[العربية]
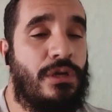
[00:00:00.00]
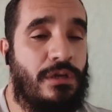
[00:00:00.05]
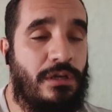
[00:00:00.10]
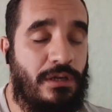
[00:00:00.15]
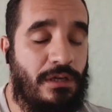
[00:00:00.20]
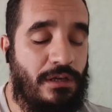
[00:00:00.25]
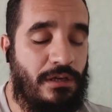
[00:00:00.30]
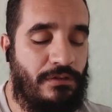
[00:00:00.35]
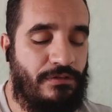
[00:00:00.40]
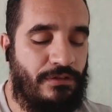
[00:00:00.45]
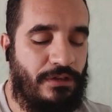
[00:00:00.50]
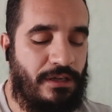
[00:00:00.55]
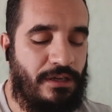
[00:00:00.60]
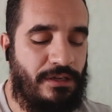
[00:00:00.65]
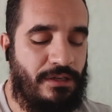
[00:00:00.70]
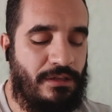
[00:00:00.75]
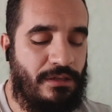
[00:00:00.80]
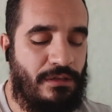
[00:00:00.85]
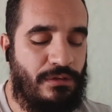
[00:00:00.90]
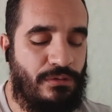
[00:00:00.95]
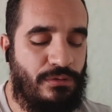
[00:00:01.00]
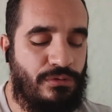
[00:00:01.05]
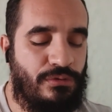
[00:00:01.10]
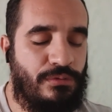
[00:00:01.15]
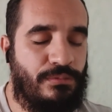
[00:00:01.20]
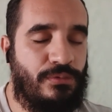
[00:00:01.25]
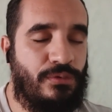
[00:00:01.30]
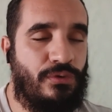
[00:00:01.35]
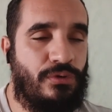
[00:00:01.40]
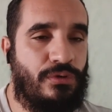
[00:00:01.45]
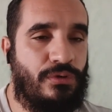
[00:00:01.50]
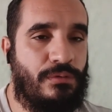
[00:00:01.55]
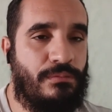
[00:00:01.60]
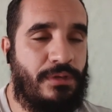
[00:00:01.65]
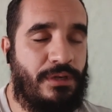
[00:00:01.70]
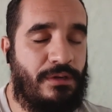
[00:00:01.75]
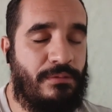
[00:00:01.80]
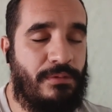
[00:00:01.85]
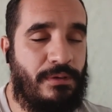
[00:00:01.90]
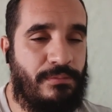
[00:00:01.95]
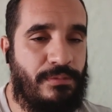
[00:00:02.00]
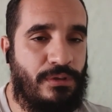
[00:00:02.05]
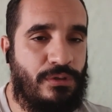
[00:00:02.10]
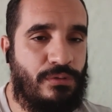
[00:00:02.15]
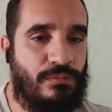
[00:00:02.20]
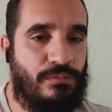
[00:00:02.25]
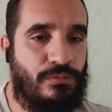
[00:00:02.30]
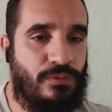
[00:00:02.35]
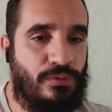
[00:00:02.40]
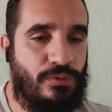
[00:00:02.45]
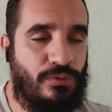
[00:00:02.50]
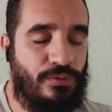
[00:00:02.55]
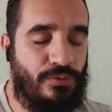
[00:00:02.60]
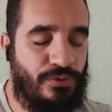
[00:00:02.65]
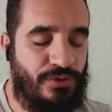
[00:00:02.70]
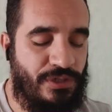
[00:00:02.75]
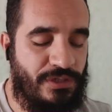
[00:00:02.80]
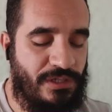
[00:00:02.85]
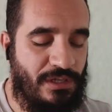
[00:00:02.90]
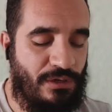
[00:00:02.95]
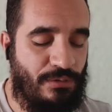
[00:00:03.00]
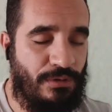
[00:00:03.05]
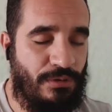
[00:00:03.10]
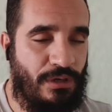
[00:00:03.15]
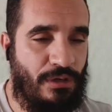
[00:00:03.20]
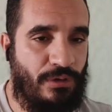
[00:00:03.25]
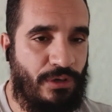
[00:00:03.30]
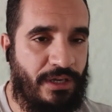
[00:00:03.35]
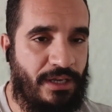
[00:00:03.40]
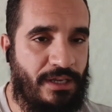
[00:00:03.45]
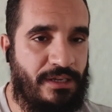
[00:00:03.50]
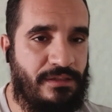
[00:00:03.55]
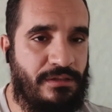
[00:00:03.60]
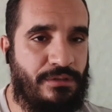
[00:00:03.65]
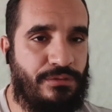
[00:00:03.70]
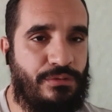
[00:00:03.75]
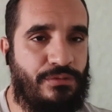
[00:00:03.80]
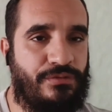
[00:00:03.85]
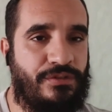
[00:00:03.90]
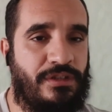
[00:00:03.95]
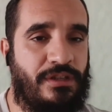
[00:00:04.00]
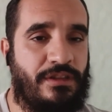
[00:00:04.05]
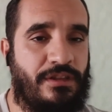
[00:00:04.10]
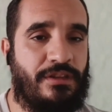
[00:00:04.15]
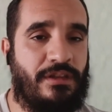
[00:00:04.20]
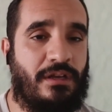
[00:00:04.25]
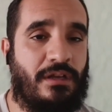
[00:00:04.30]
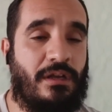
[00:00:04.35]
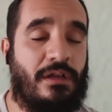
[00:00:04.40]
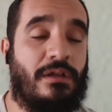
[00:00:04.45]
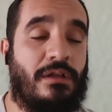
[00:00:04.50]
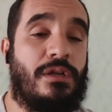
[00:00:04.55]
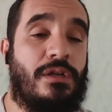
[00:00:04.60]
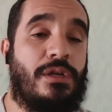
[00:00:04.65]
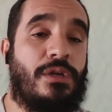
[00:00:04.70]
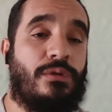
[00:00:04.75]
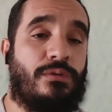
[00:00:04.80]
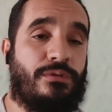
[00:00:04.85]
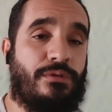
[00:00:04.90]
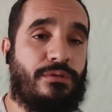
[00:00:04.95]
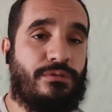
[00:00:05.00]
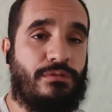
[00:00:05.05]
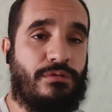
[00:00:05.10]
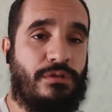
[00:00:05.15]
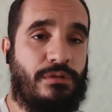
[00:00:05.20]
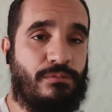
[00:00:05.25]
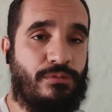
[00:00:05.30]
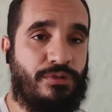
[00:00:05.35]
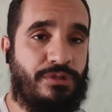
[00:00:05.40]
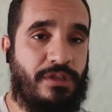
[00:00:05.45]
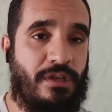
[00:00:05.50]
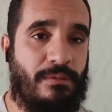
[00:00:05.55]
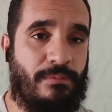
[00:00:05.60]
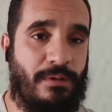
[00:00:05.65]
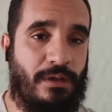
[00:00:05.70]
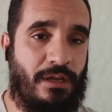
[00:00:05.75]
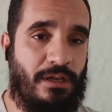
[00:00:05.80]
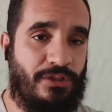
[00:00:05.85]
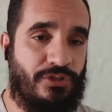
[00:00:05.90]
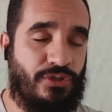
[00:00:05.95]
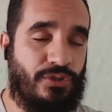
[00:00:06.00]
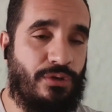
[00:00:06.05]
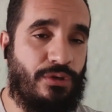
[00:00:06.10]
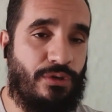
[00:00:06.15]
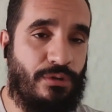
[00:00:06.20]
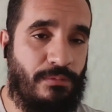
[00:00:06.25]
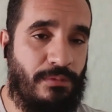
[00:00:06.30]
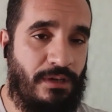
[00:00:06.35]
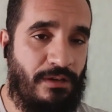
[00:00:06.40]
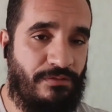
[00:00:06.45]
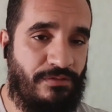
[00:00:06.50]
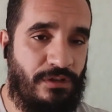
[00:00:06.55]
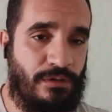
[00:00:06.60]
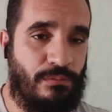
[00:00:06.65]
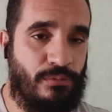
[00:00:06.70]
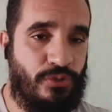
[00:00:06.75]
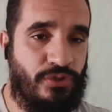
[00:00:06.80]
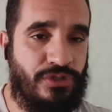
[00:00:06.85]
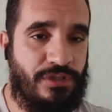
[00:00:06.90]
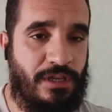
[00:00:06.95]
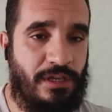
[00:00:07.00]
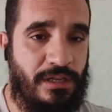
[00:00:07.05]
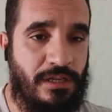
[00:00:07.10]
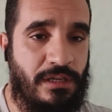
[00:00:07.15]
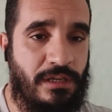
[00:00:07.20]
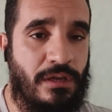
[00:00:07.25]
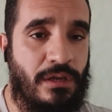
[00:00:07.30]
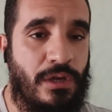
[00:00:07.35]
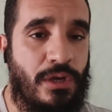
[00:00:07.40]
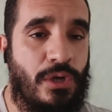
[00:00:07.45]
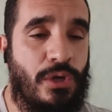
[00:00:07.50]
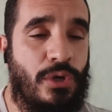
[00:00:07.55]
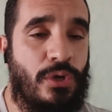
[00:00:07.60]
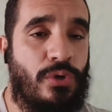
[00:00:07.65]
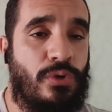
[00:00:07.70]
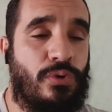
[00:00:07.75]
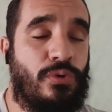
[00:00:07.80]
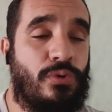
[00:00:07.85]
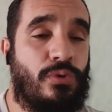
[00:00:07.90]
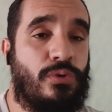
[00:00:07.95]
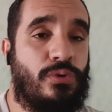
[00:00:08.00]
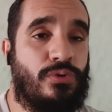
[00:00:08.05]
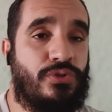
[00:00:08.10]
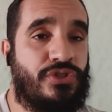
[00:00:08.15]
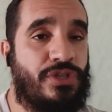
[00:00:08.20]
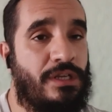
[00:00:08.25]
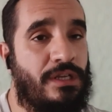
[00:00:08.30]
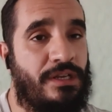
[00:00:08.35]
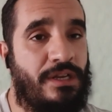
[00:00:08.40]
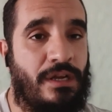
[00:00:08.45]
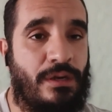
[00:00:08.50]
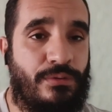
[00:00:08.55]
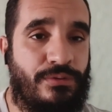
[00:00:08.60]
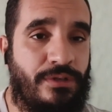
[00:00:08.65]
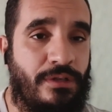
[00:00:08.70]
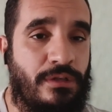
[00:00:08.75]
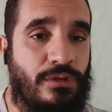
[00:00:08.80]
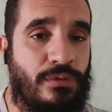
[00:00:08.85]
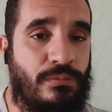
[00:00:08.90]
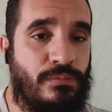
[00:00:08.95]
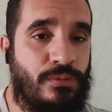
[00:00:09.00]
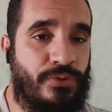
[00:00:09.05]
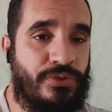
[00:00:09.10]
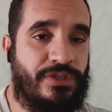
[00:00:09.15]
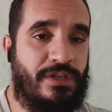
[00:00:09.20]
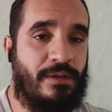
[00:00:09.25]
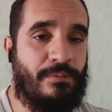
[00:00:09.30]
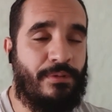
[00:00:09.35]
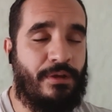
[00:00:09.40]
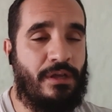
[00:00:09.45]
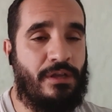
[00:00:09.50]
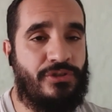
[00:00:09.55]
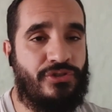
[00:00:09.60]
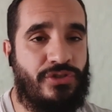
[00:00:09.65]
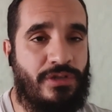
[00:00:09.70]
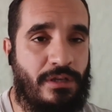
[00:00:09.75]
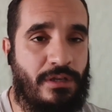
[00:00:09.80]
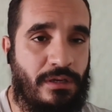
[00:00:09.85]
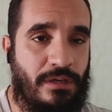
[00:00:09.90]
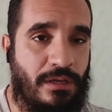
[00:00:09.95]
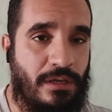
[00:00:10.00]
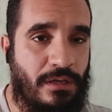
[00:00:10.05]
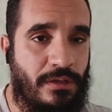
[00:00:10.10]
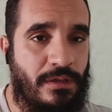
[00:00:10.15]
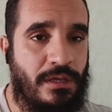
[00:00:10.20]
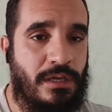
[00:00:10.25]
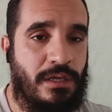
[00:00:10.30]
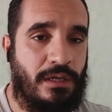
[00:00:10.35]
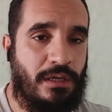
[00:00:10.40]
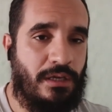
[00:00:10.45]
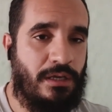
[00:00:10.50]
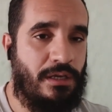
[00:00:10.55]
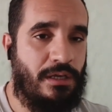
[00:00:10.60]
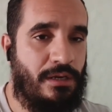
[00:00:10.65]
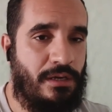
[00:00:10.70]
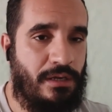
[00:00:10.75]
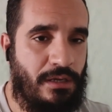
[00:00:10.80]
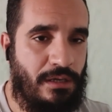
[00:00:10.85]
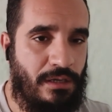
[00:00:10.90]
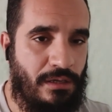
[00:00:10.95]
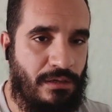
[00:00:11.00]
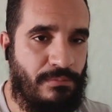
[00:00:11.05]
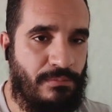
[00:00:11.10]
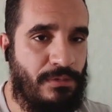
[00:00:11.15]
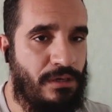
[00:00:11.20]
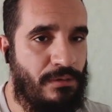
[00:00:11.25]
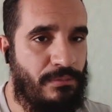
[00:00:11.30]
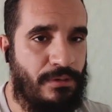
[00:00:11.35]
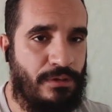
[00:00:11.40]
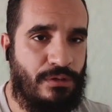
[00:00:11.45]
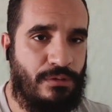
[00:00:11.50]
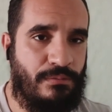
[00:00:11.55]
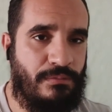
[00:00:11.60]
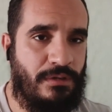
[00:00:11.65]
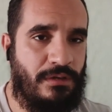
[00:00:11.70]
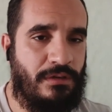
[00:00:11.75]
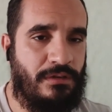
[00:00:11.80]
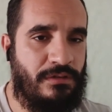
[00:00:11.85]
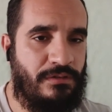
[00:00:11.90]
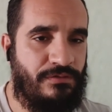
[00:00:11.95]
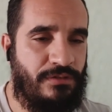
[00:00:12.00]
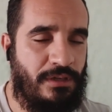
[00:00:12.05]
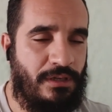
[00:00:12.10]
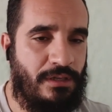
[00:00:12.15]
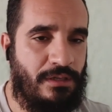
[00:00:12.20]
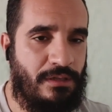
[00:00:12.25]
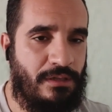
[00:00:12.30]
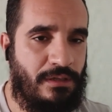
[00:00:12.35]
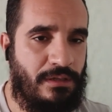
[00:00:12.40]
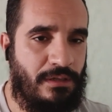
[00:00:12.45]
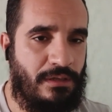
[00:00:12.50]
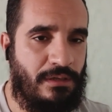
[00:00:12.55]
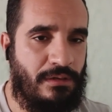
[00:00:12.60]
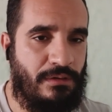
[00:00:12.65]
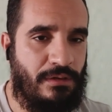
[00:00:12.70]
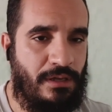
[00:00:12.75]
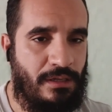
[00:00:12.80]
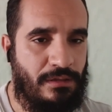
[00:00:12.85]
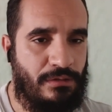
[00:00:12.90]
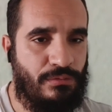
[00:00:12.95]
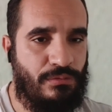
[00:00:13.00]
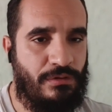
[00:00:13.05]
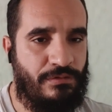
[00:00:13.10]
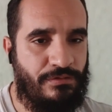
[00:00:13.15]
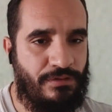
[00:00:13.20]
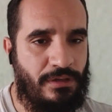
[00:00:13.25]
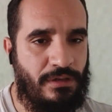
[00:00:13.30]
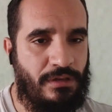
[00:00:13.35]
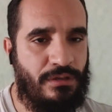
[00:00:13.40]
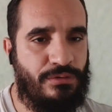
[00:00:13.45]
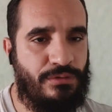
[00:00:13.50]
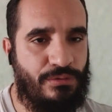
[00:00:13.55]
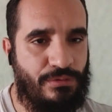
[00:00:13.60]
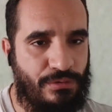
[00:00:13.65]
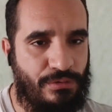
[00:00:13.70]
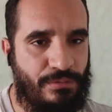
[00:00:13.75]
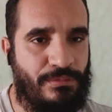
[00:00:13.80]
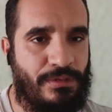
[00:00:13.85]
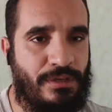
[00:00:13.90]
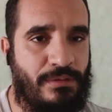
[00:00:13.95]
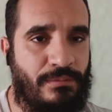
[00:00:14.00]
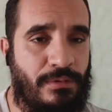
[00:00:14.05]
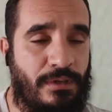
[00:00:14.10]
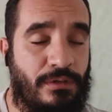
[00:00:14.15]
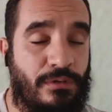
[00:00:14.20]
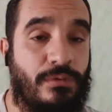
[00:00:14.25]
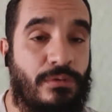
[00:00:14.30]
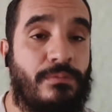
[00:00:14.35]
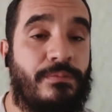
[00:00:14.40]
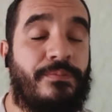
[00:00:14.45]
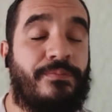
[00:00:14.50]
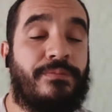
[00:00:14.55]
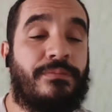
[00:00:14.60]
آه، في قناه اليوتيوب نقول لكم مرحبا بكم وجزاكم الله خير اللي درتو فيا ثقه درتو لي متابعه نشكركم على 2000 مشترك وان شاء الله نحاول ندير لكم مسابقه ان شاء الله غير كما على بالكم يعني في حاله حاله وفاه وكما على بالكم